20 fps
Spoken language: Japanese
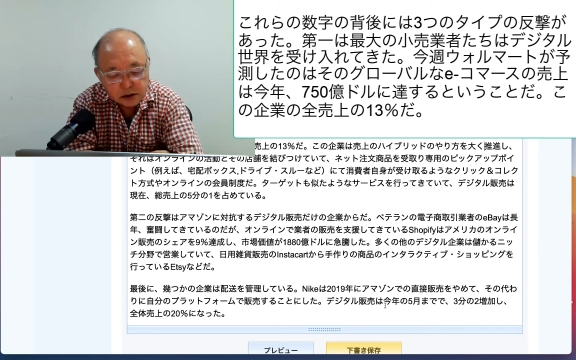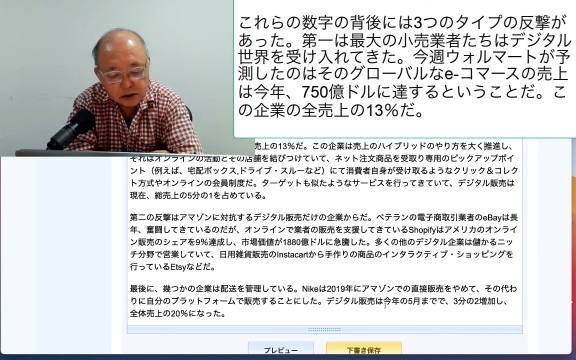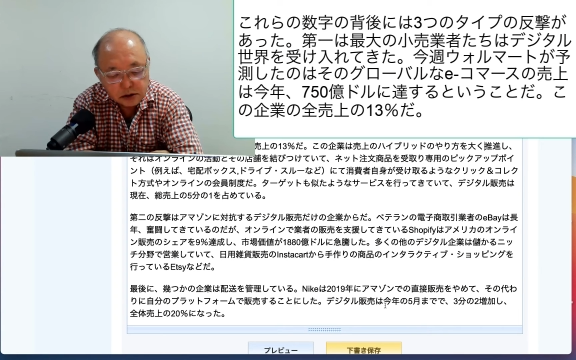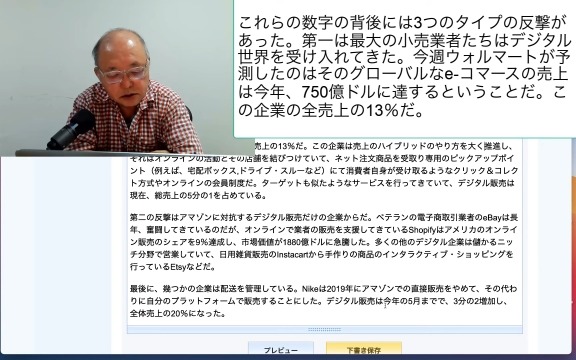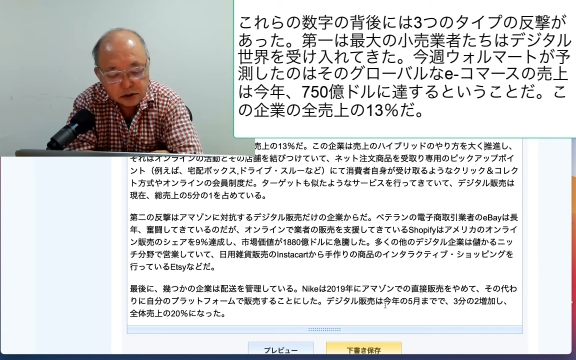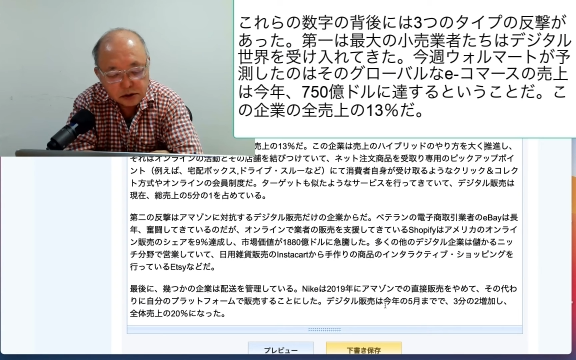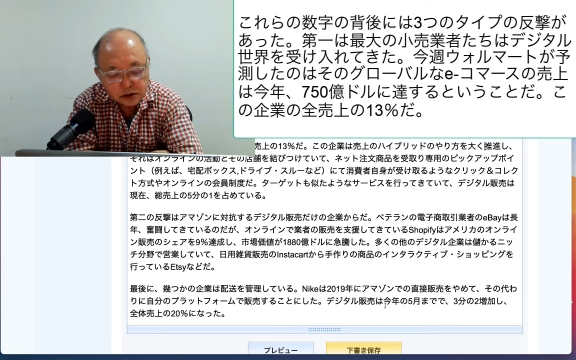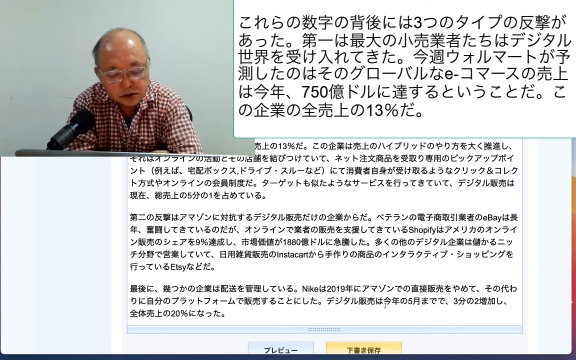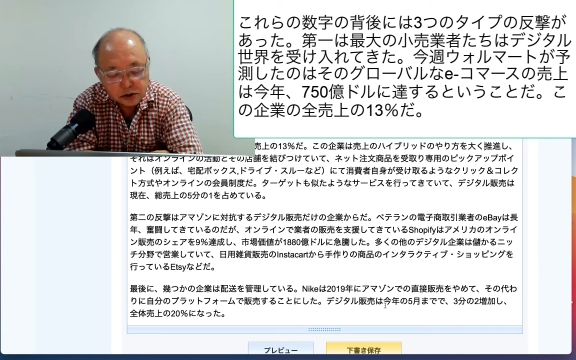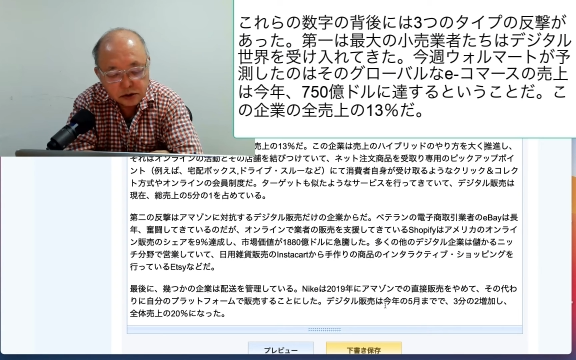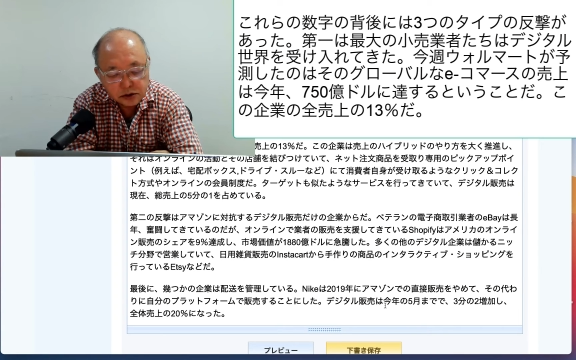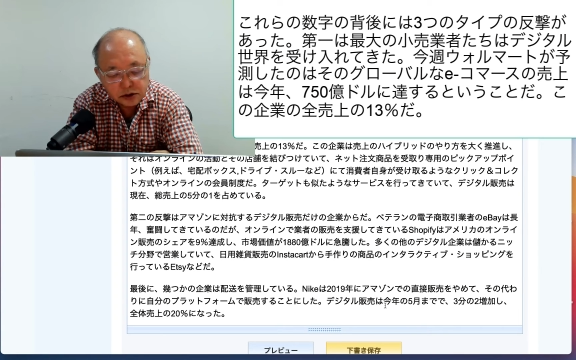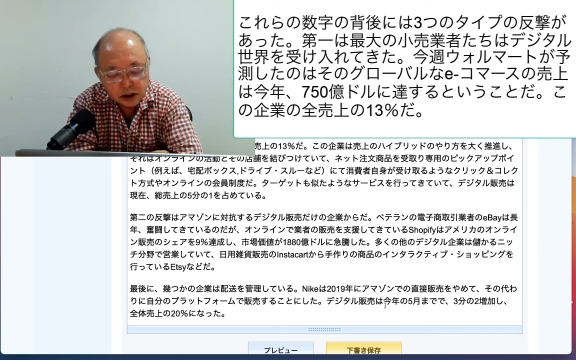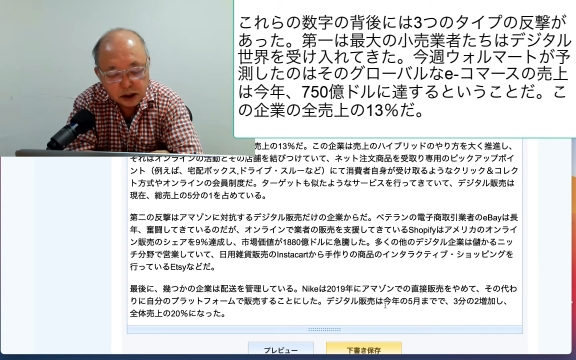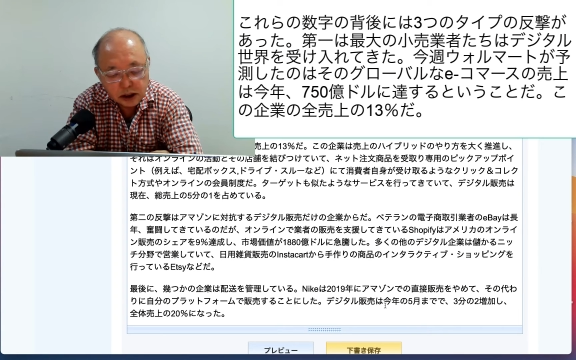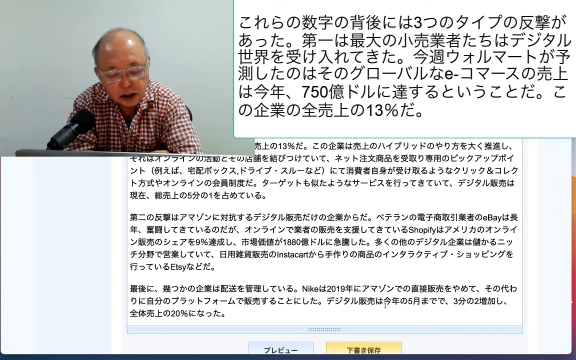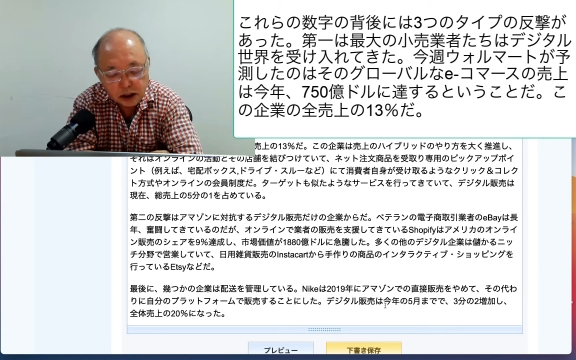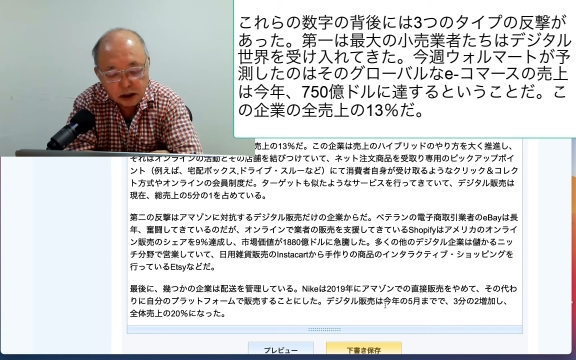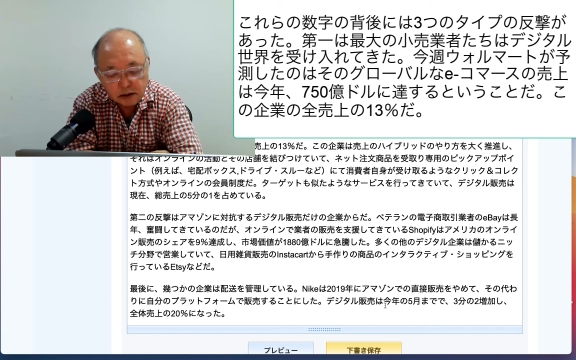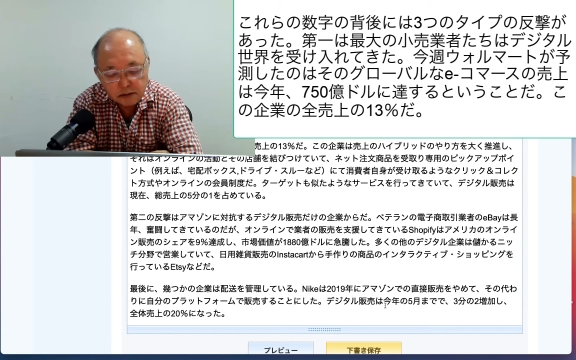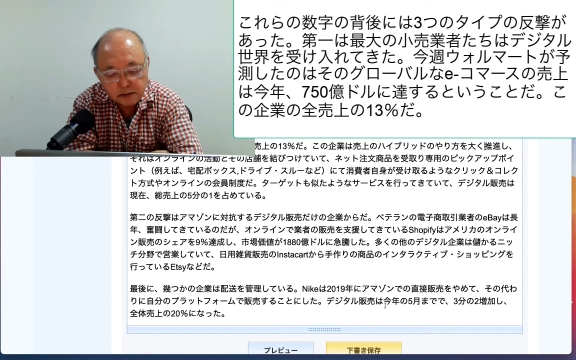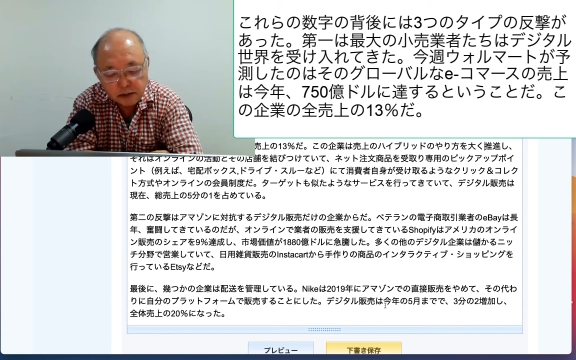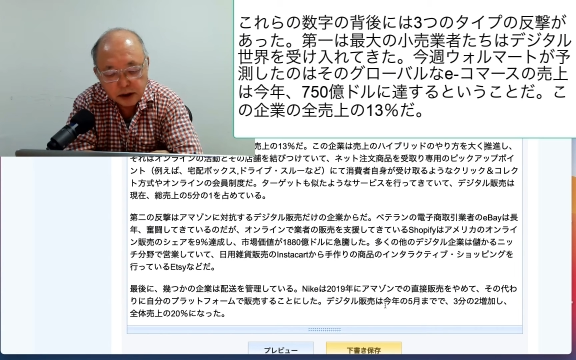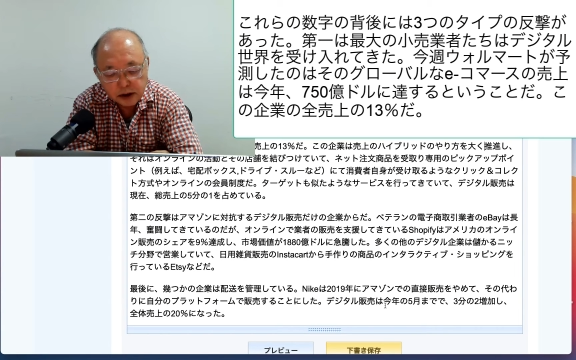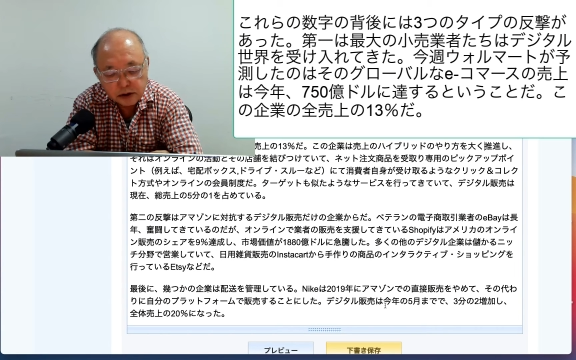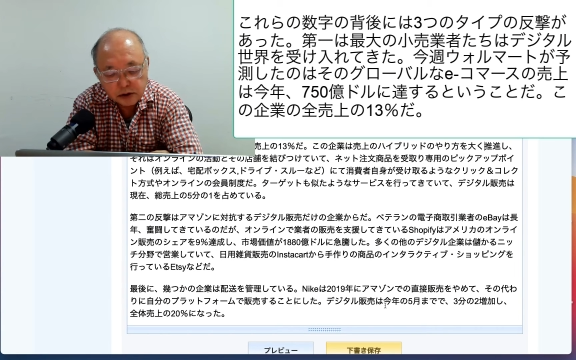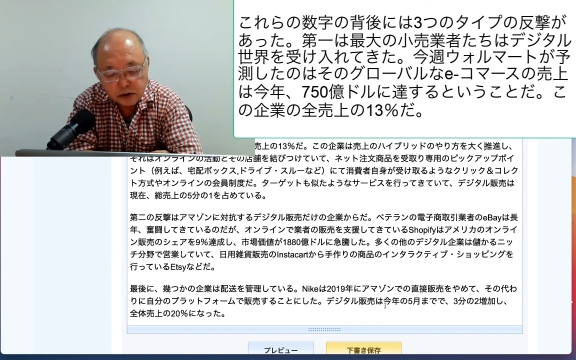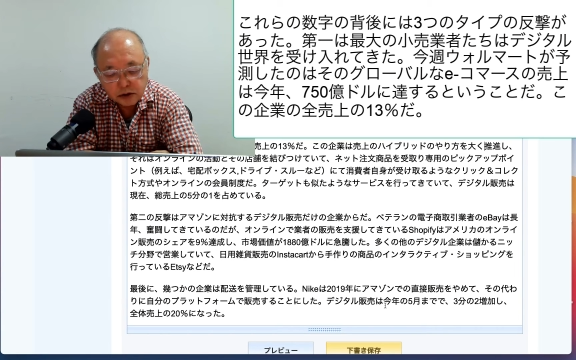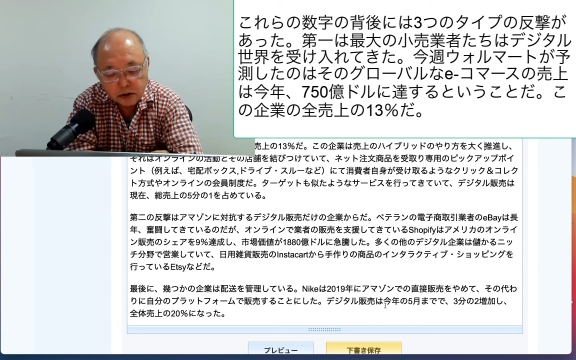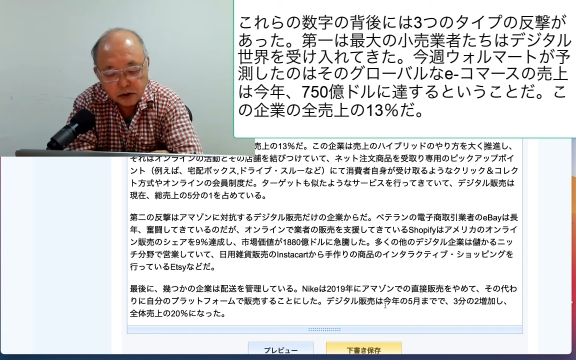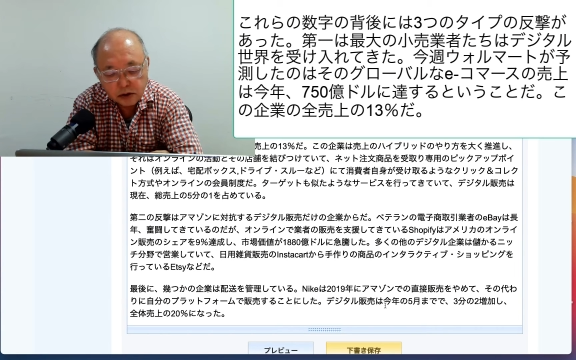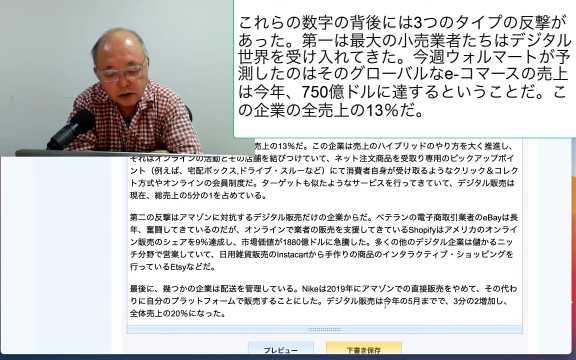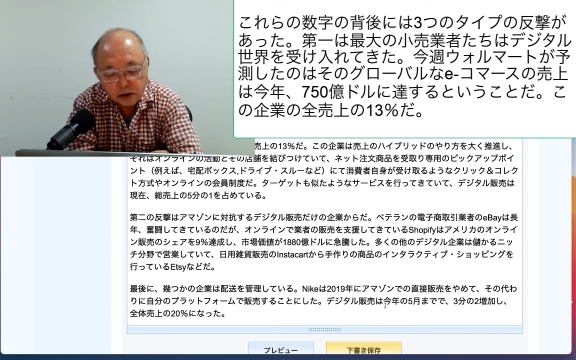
日用雑貨販売の